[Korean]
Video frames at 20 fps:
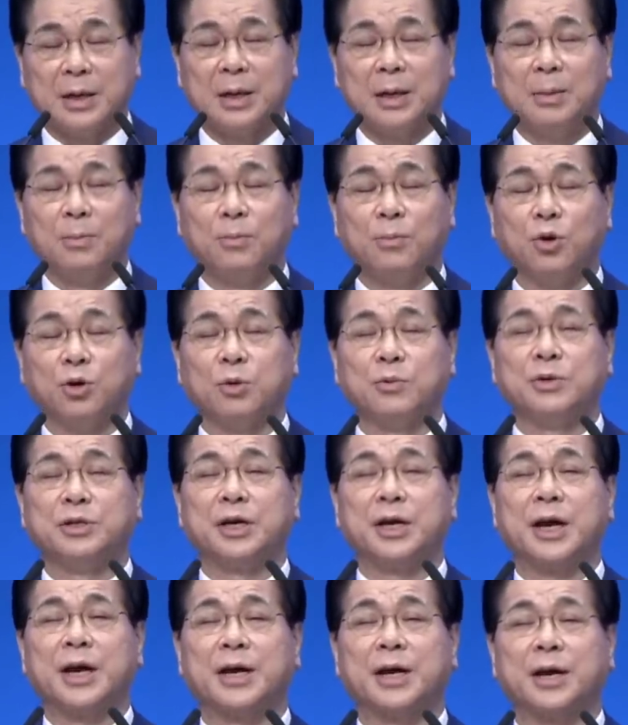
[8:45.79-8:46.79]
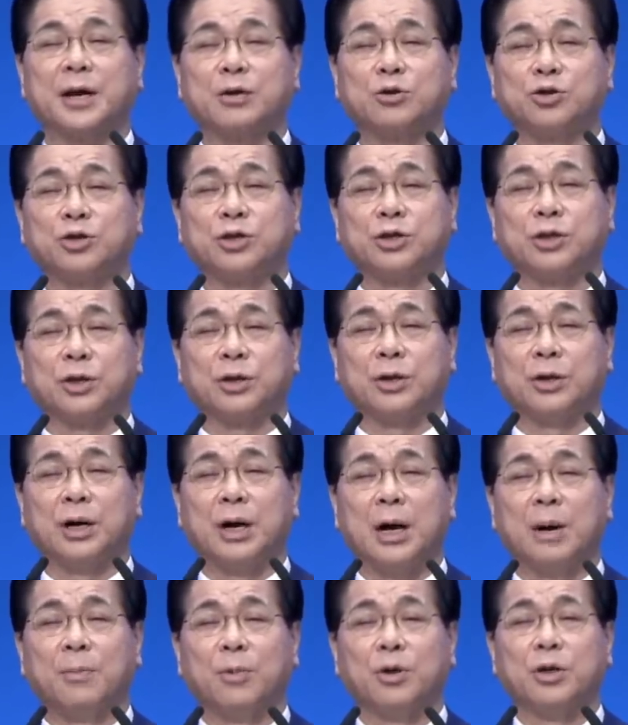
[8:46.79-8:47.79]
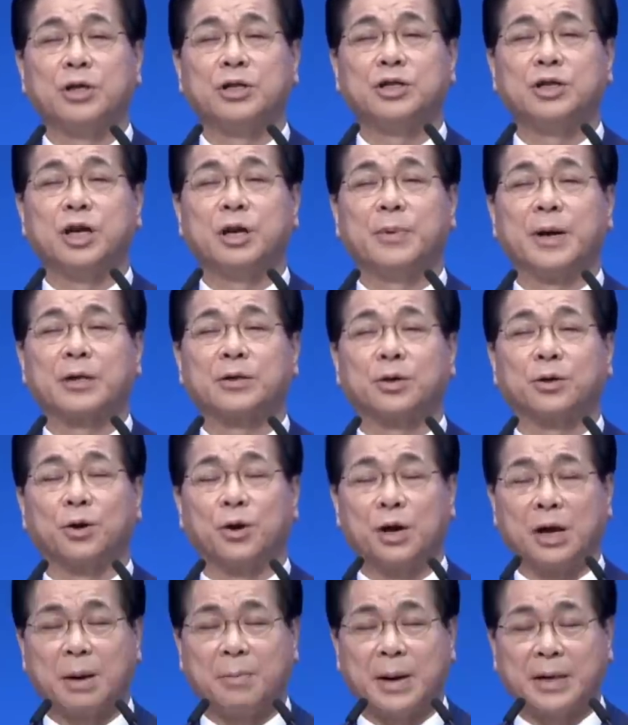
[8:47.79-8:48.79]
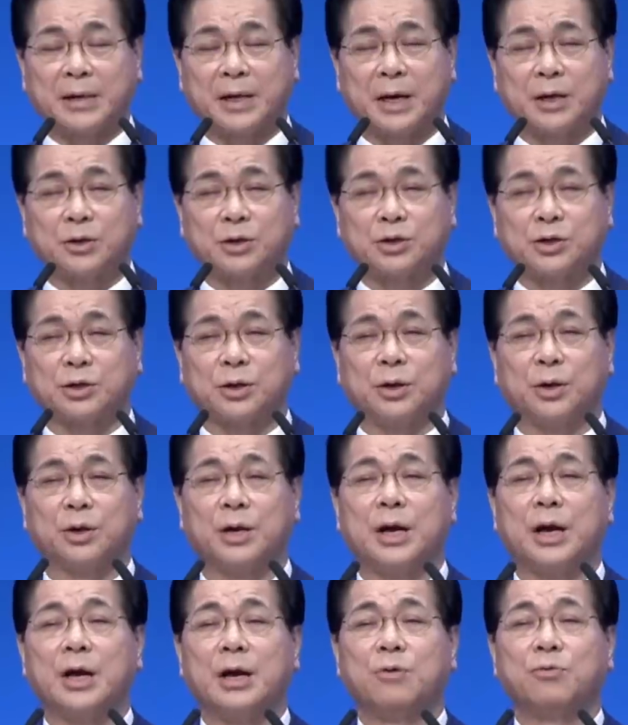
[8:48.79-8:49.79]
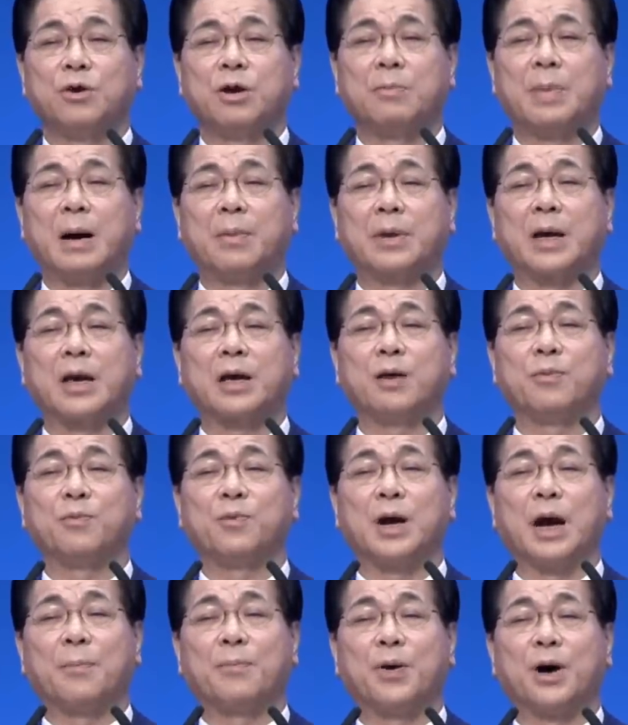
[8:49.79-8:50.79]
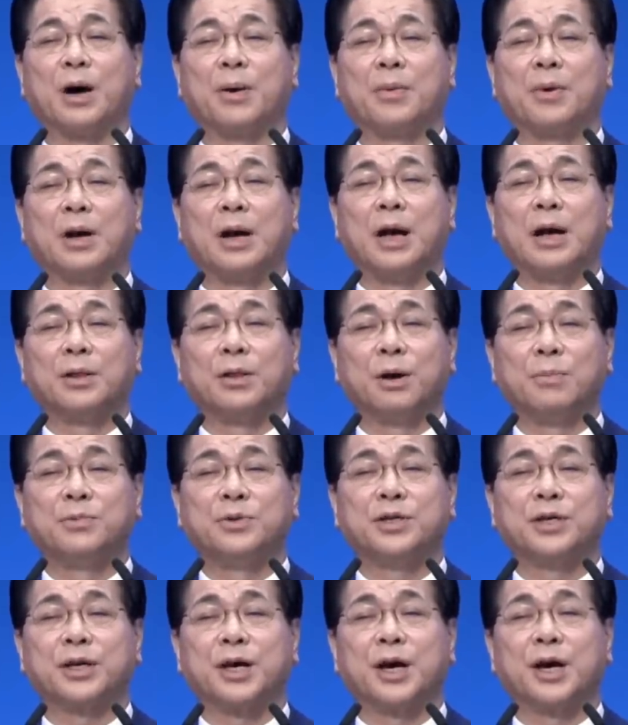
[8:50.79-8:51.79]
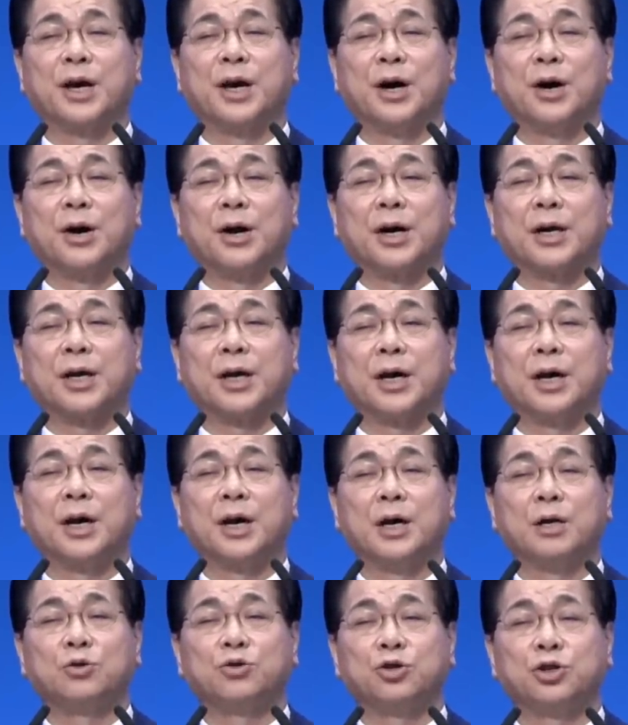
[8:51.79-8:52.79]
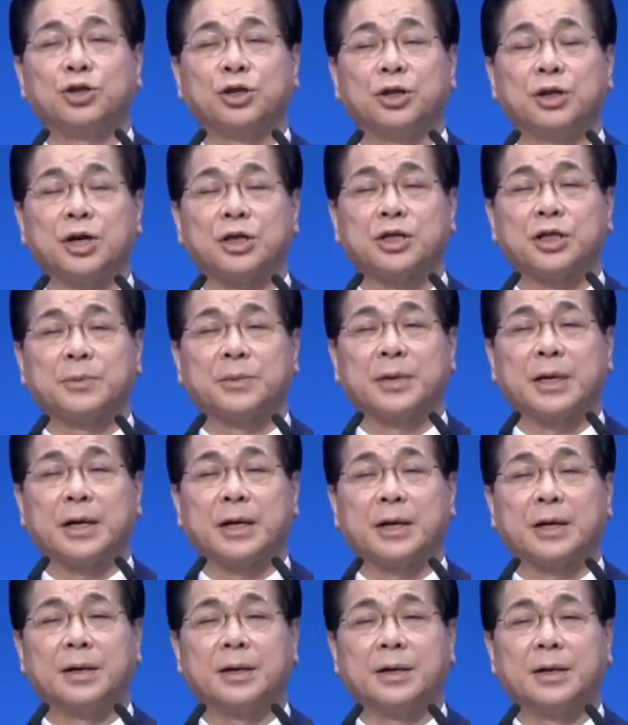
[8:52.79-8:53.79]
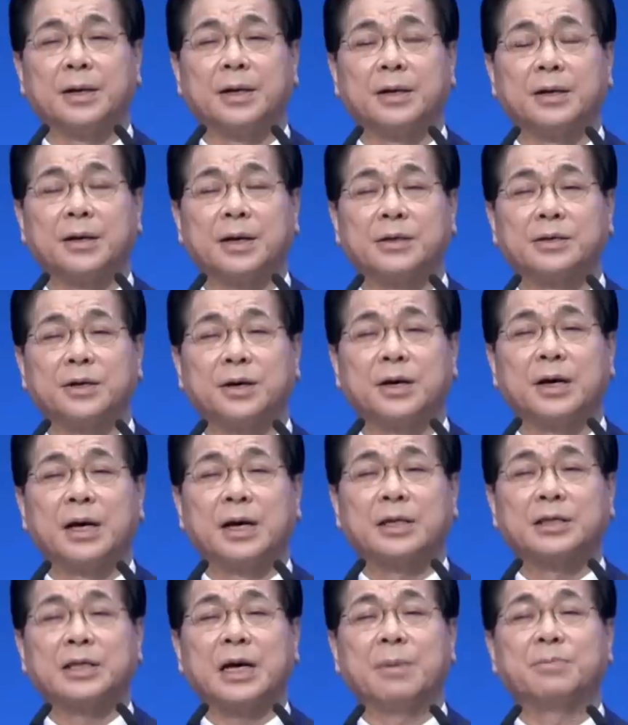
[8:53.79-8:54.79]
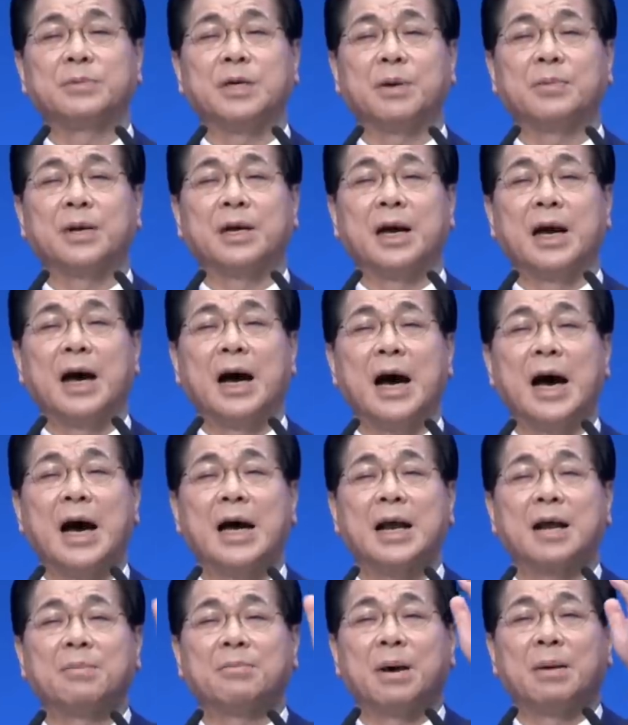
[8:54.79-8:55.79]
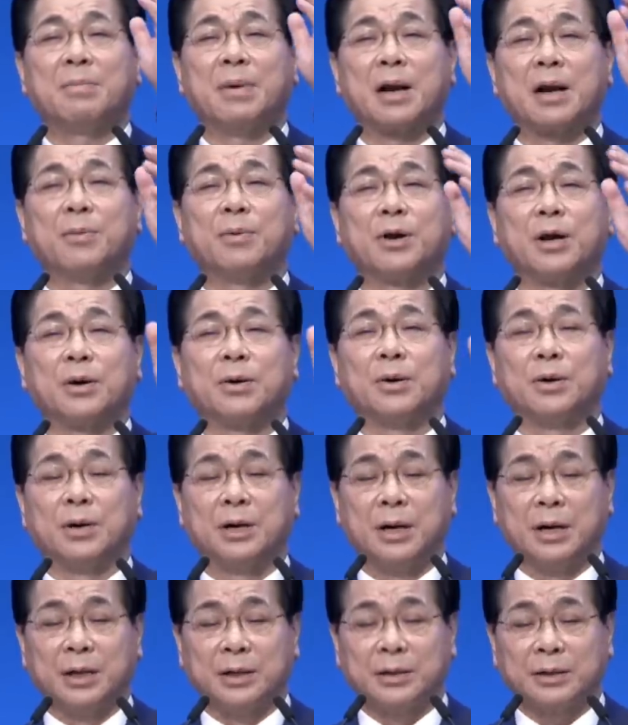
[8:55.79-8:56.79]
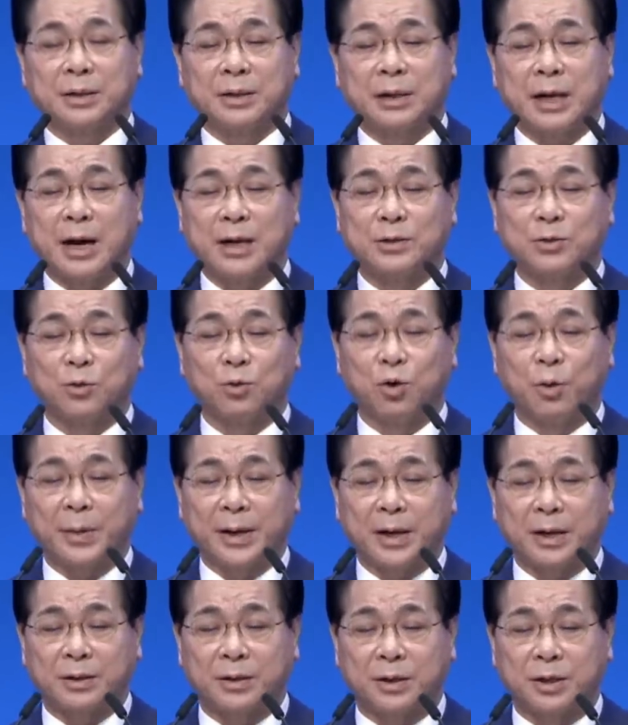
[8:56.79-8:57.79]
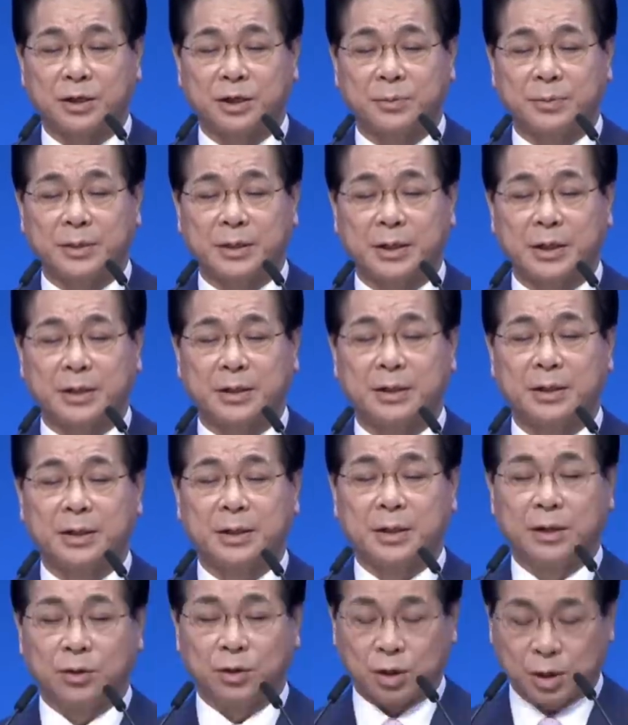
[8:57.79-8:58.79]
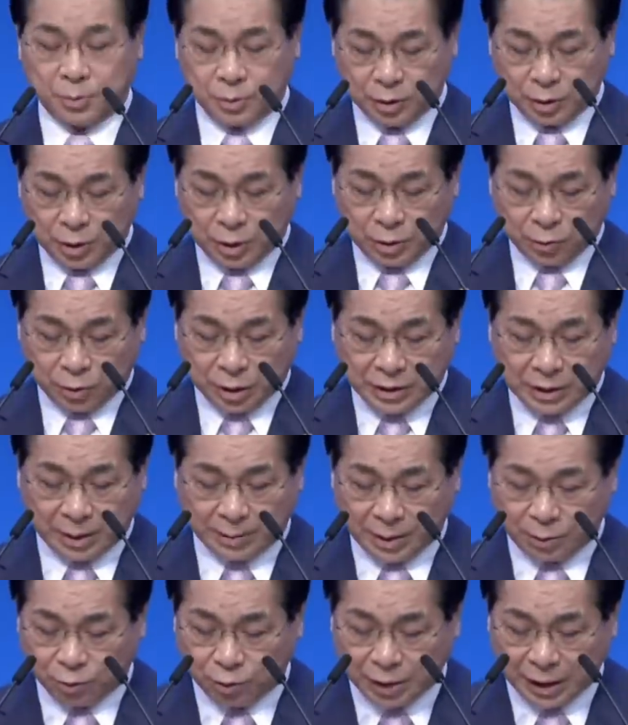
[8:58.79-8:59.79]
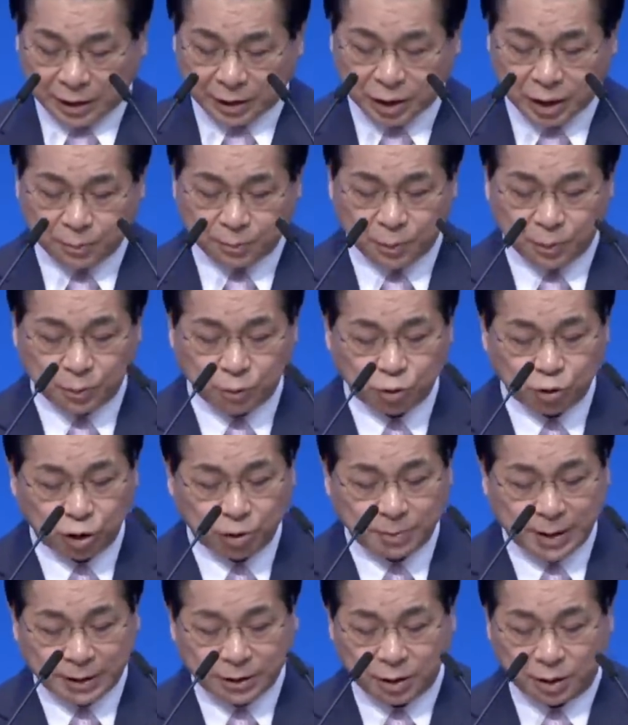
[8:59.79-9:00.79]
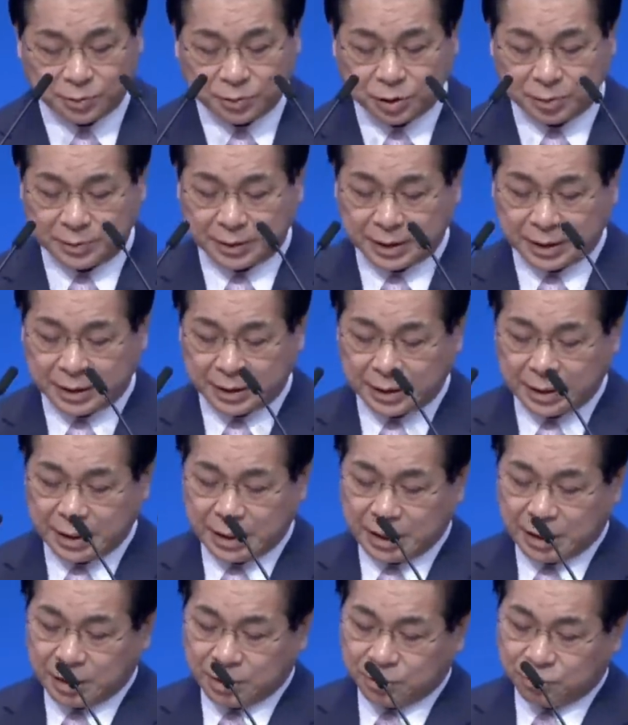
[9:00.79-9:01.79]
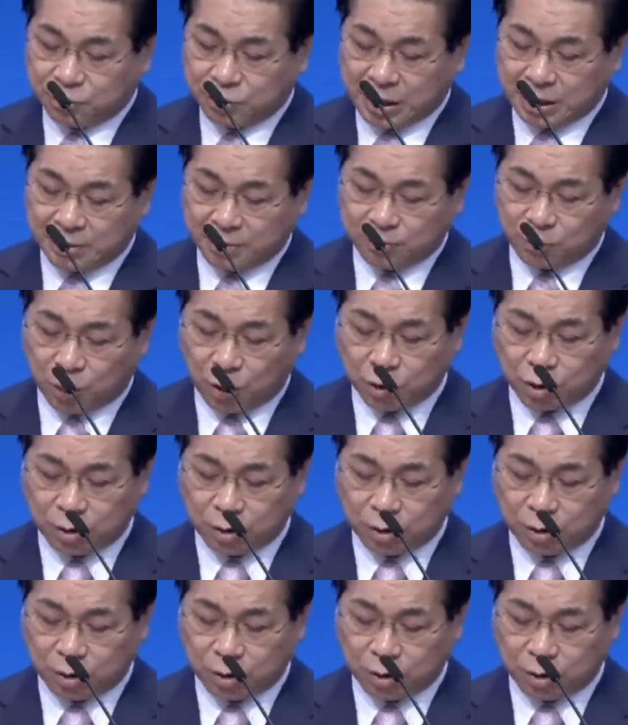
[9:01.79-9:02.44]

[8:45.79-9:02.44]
모든 문제를 해결해 주시고 모든 질병에서 노연 받게 해주시고 우리 마음에게 기쁨과 평안을 함 넘치게 허락해 주시는 것입니다. 그래서 잠잠히 하나님만 바라보라고 다윗은 고백했던 것입니다. 여러분, 우리 삶의 유일한 기쁨은 주님밖에 없습니다. 우리의 모든